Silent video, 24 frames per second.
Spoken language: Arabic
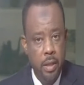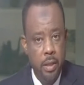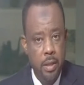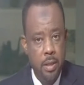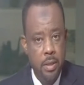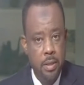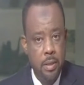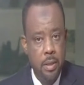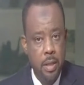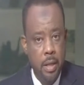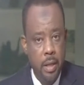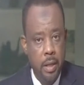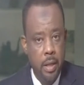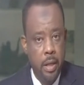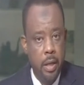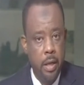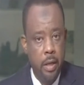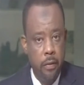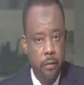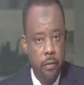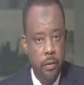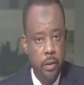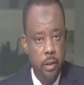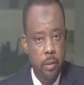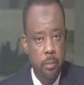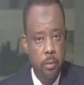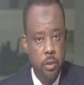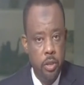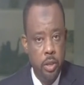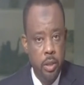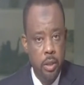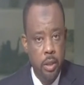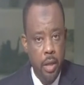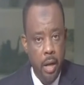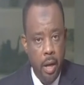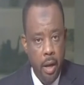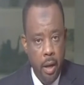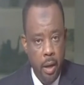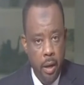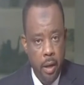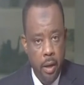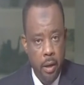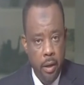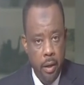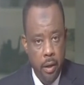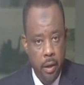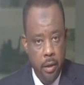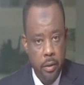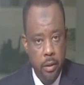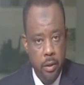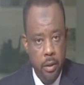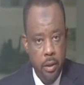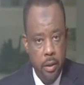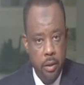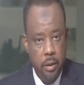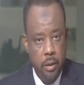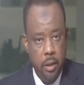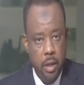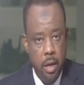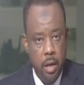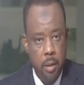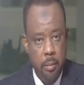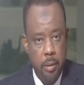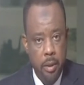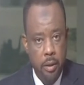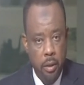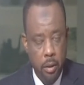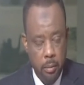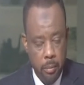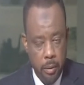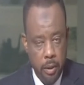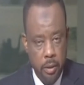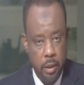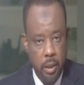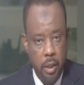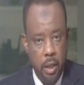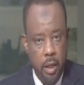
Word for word: استنكر فيه بشدة هذه الاتهامات الباطلة